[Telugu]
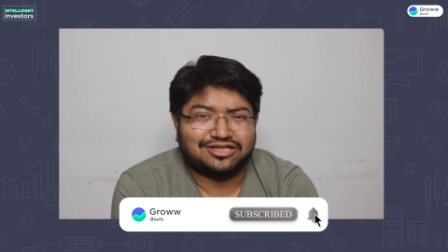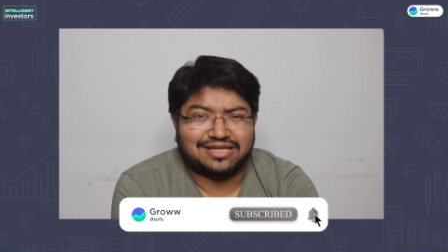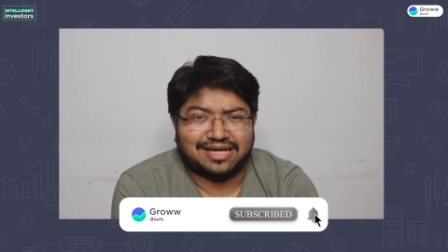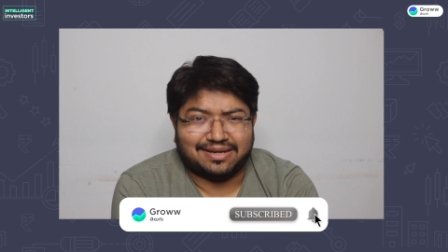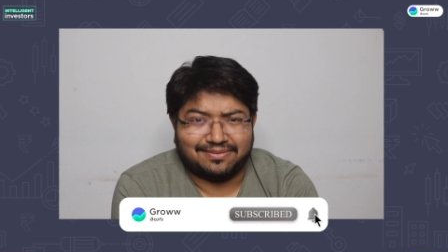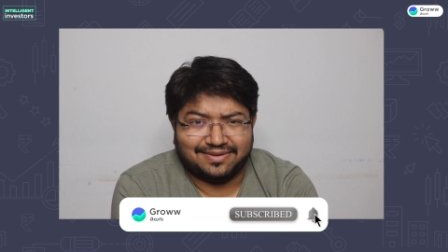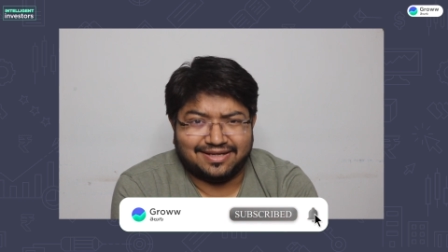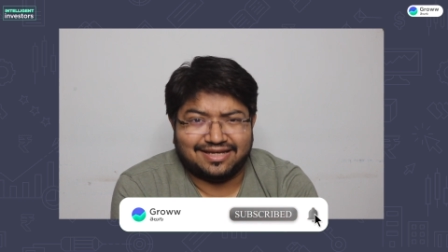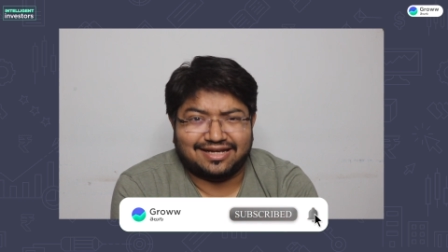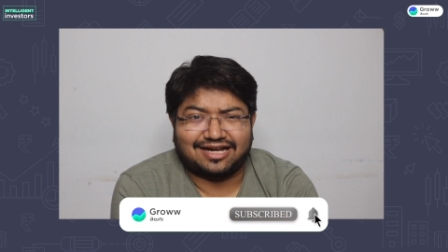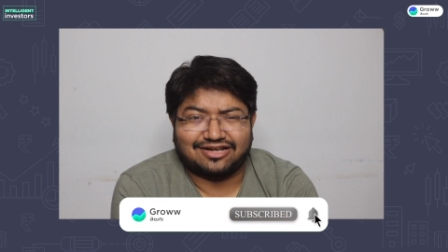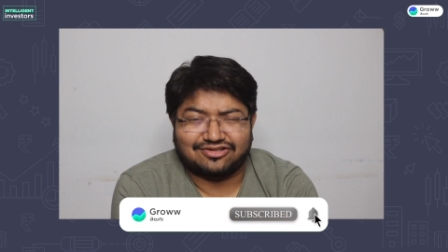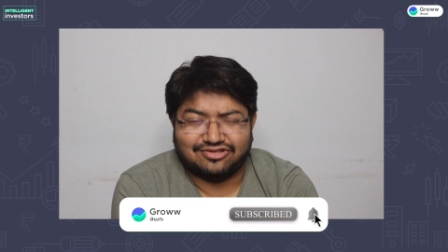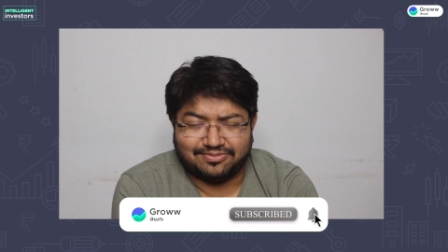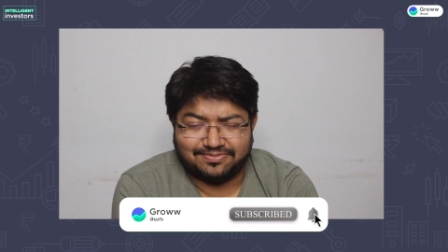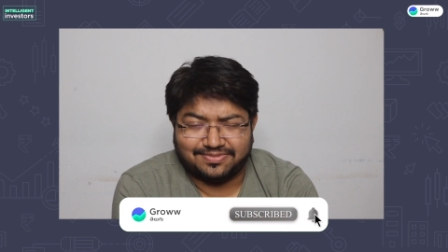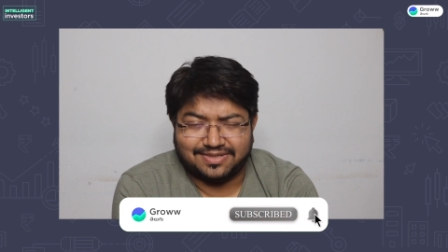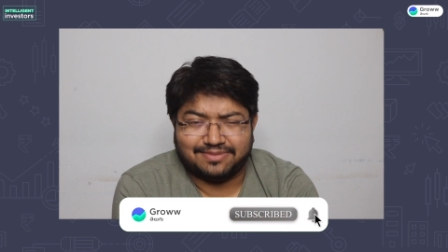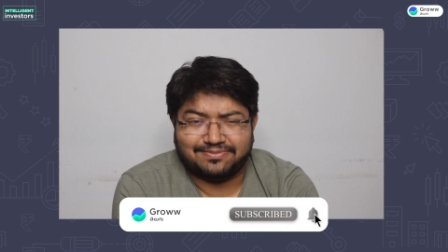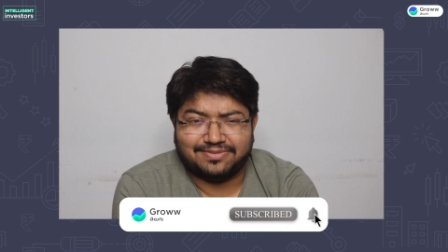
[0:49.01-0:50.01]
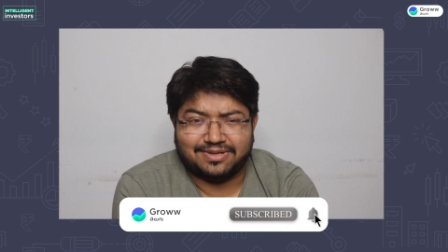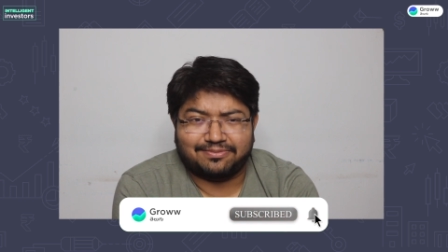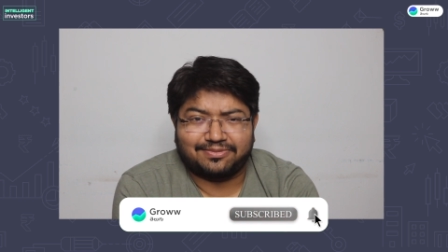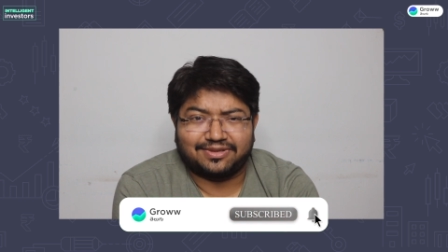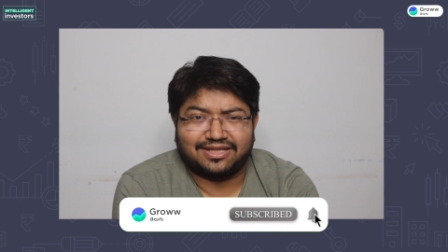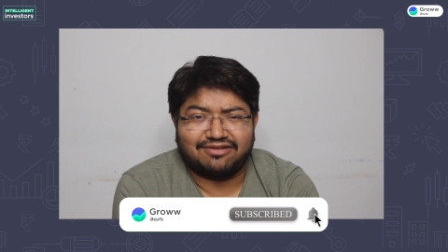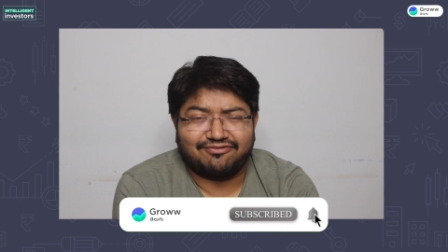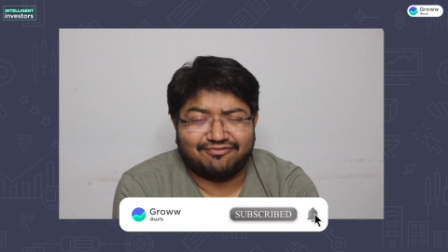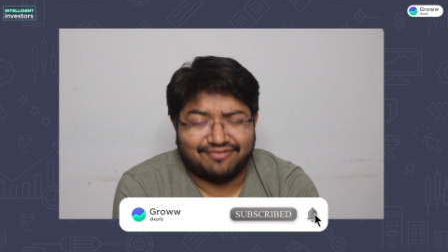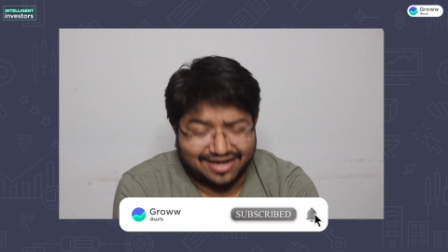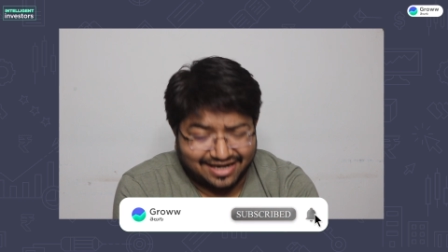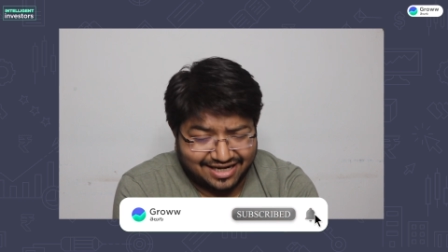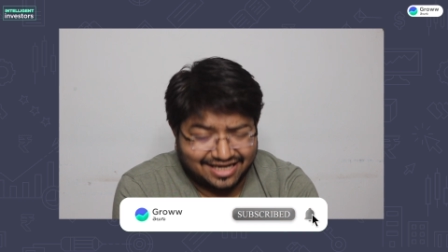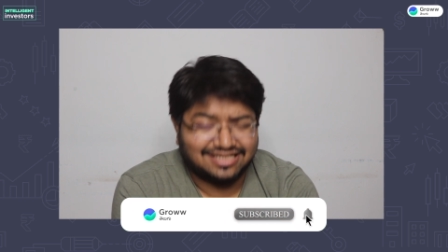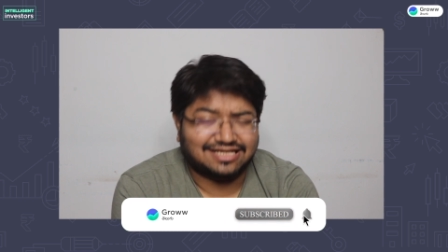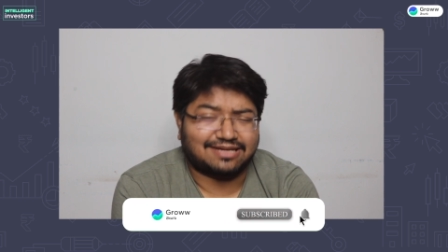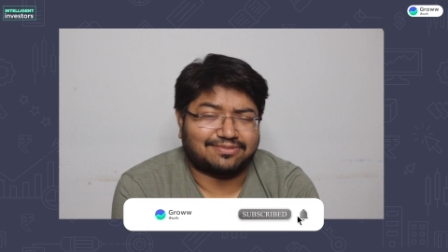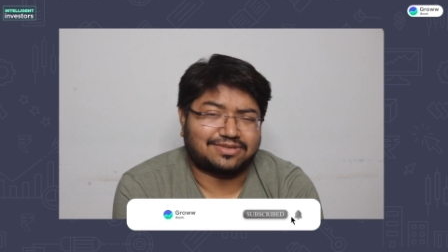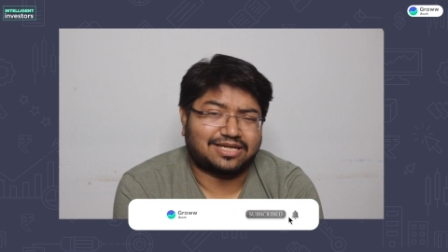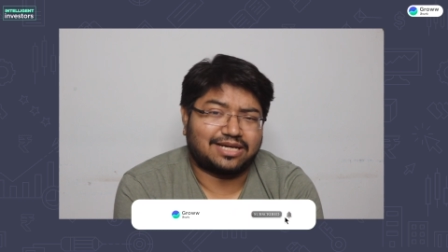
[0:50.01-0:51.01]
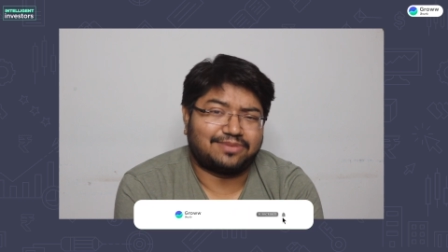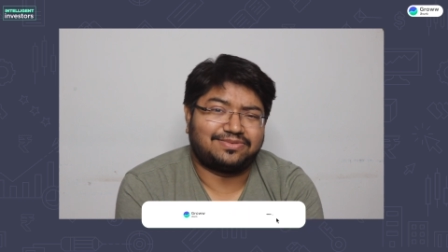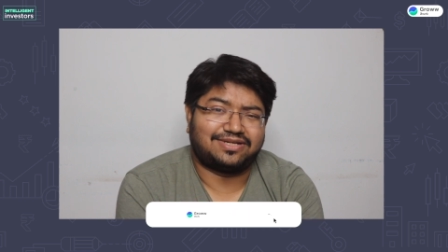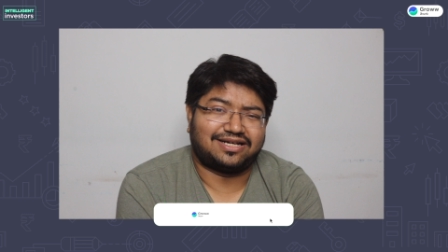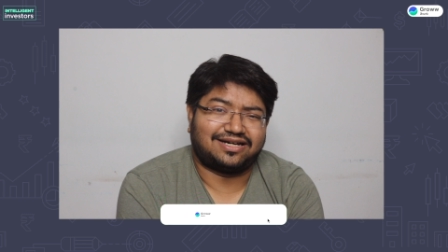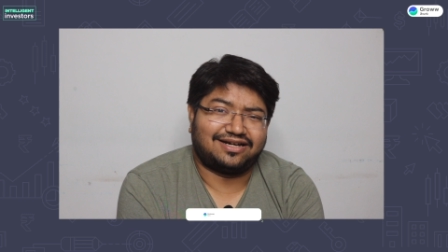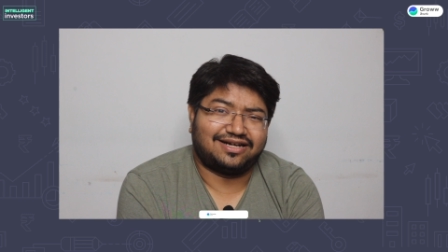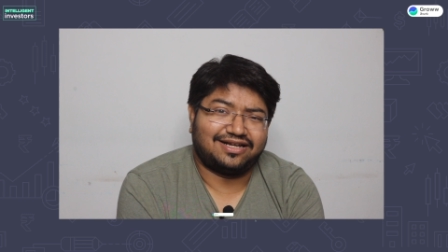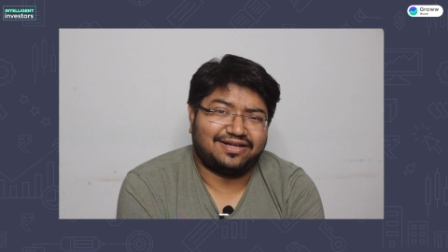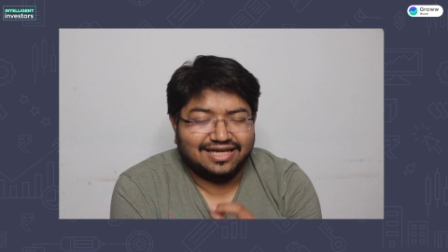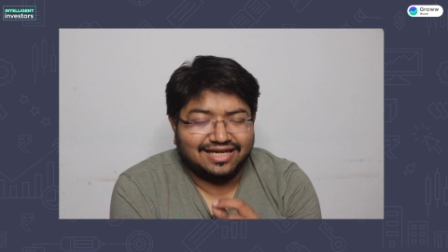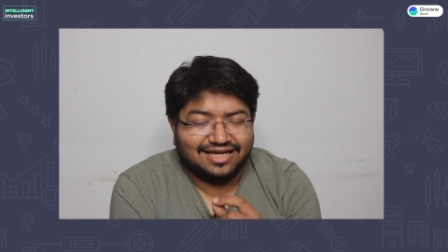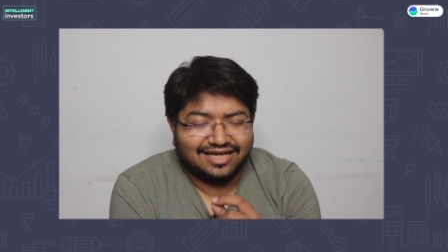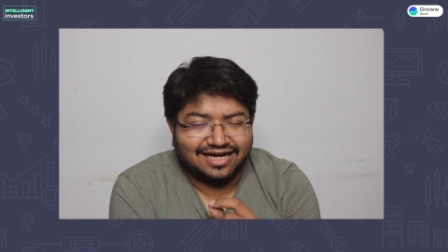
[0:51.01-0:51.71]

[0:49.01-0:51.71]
ఛానల్ ఇంకా సబ్స్క్రైబ్ చేయకపోతే వెంటనే సబ్స్క్రైబ్ చేయండి